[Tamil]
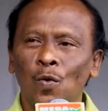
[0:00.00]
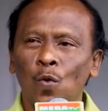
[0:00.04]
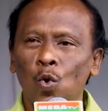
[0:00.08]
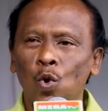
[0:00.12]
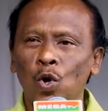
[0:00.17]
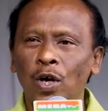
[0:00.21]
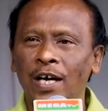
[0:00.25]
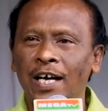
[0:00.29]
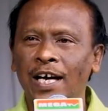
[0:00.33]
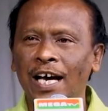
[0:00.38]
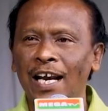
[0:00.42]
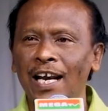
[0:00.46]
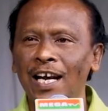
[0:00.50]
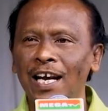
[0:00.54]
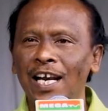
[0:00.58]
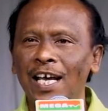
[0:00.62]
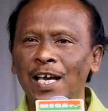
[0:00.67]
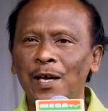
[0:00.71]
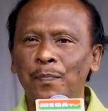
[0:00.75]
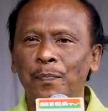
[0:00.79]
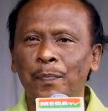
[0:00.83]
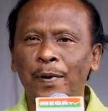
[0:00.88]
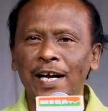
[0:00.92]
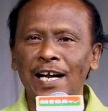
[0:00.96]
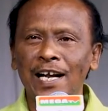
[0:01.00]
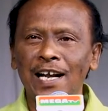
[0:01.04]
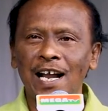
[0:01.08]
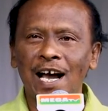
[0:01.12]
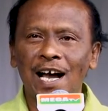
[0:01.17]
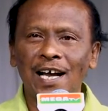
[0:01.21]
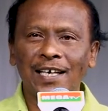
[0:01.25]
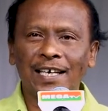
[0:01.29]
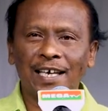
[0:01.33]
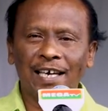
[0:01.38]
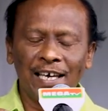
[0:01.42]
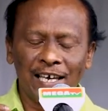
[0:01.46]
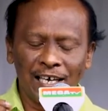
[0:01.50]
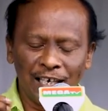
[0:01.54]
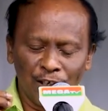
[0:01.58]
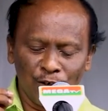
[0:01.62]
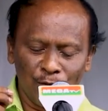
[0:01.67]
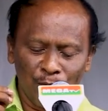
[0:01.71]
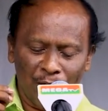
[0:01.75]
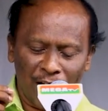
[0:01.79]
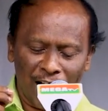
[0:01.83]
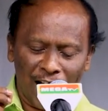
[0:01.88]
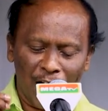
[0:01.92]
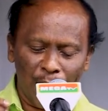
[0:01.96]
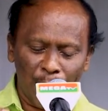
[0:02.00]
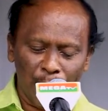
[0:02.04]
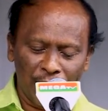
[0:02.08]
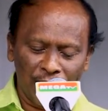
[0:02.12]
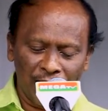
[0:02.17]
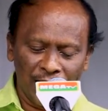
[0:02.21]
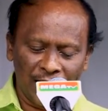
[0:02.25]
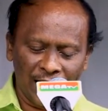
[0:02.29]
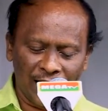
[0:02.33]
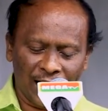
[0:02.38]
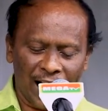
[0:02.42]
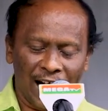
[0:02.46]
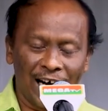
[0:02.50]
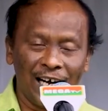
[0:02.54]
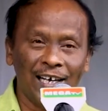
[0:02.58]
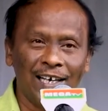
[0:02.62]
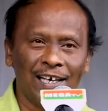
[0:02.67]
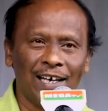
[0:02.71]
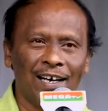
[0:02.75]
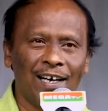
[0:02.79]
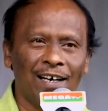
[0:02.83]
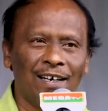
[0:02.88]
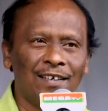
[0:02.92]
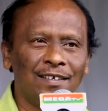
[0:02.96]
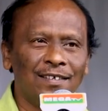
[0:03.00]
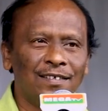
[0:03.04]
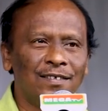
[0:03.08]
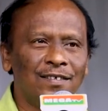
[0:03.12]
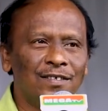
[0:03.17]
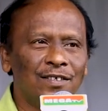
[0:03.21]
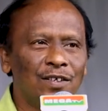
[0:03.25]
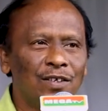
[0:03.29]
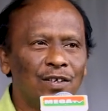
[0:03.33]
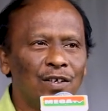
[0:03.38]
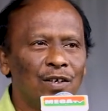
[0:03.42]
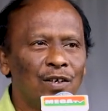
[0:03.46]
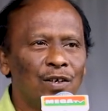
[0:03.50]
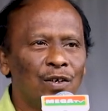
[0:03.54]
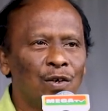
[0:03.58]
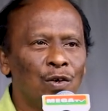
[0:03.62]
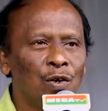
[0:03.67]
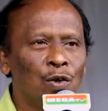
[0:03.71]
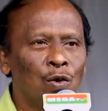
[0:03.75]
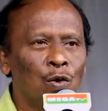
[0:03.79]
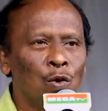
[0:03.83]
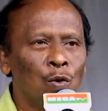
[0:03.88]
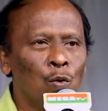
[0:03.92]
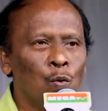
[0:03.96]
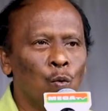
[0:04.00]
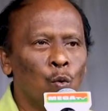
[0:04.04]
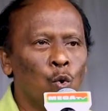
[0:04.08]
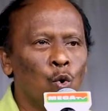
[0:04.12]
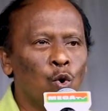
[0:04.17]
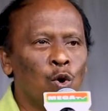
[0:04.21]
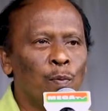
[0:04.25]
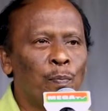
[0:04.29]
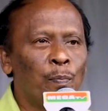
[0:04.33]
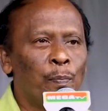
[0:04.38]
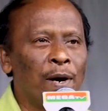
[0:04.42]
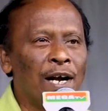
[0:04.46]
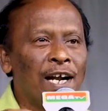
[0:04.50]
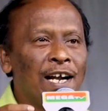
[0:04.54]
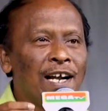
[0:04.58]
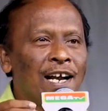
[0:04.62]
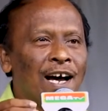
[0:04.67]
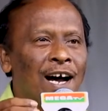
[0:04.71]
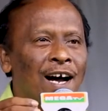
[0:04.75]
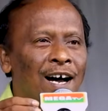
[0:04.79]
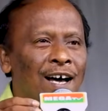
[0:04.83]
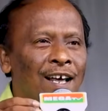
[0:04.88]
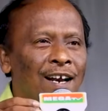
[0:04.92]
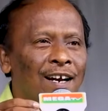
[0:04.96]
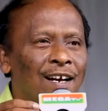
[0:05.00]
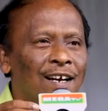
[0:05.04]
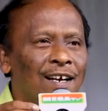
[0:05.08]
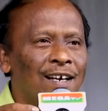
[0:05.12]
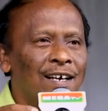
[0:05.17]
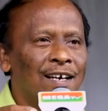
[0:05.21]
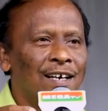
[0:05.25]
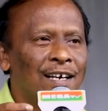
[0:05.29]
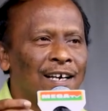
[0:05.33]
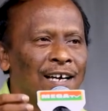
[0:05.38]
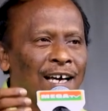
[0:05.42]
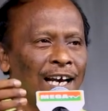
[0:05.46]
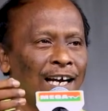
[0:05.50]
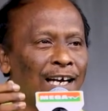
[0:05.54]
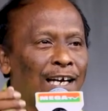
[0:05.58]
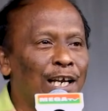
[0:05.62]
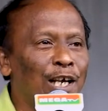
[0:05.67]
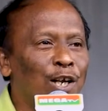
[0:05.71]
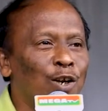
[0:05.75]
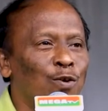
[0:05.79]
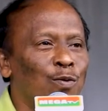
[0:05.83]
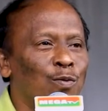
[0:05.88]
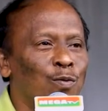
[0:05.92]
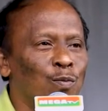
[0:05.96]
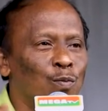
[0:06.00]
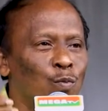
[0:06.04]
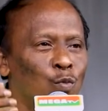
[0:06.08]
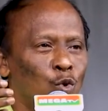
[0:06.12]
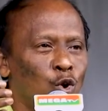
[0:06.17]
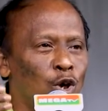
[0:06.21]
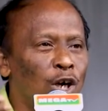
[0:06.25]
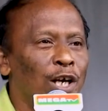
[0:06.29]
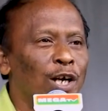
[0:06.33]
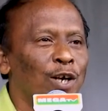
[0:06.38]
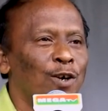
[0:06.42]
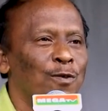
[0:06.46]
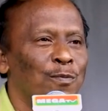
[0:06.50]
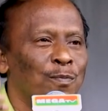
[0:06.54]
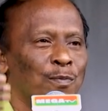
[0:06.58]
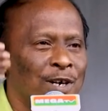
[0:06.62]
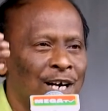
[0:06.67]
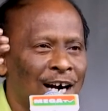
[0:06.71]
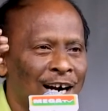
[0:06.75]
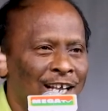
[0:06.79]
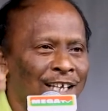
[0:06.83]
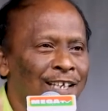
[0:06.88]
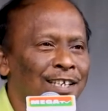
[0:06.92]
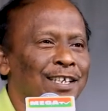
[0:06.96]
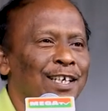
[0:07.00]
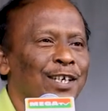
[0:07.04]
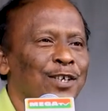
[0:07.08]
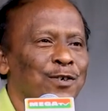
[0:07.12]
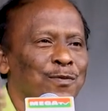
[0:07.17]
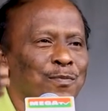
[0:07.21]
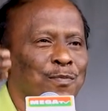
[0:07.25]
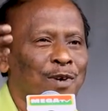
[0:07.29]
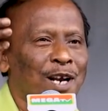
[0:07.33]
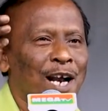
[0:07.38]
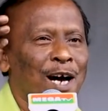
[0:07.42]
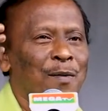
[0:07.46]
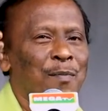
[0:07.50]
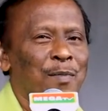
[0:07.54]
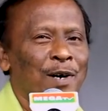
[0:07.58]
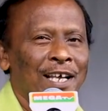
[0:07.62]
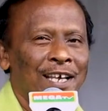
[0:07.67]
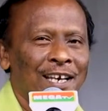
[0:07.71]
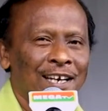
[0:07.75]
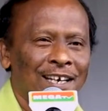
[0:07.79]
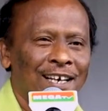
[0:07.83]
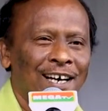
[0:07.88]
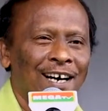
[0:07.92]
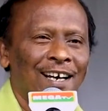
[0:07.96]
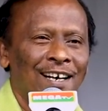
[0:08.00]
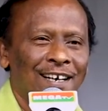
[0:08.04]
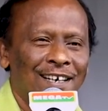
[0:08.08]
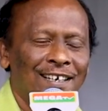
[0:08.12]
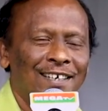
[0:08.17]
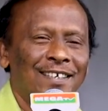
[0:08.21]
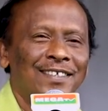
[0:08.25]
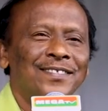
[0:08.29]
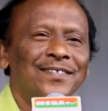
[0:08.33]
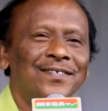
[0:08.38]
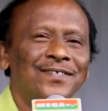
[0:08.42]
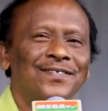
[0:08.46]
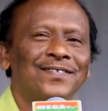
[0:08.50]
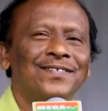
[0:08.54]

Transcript: ஒரு கல்லை பெண்ணாக்கியதும் ராமனின் கால்கள் ஒரு பெண்ணால் கல்லிலும் முள்ளிலும் நடந்ததும் ராமனின் கால்கள்